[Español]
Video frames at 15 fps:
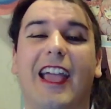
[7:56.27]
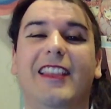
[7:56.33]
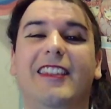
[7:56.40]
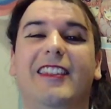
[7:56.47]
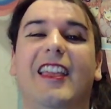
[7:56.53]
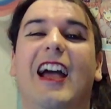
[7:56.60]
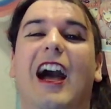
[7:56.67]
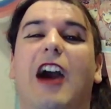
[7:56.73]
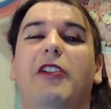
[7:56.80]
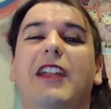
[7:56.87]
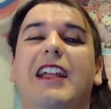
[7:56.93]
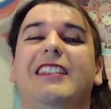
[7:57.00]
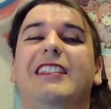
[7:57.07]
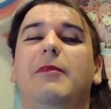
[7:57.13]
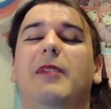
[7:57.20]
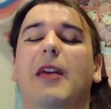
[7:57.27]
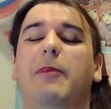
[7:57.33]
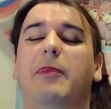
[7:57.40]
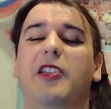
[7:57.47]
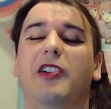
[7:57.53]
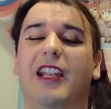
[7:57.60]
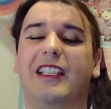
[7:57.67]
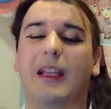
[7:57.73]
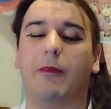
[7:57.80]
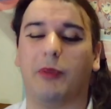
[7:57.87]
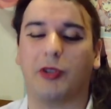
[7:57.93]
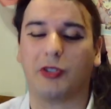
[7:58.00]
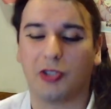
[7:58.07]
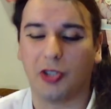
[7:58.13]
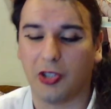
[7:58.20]
gente, ahora sí me despido, gracias
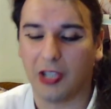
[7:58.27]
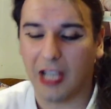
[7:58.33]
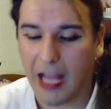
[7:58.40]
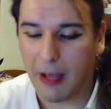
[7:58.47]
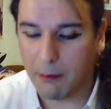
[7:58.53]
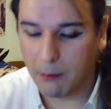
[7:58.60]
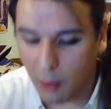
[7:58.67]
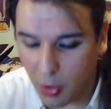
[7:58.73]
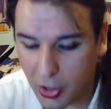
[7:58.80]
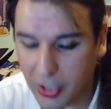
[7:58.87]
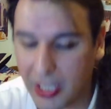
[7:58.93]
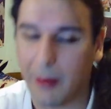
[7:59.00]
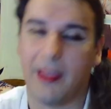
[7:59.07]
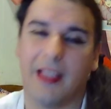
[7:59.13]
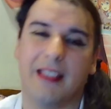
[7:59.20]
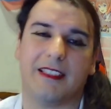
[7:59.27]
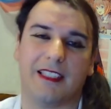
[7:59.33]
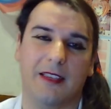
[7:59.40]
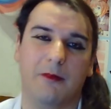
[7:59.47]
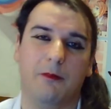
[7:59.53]
por todo el amor que me dan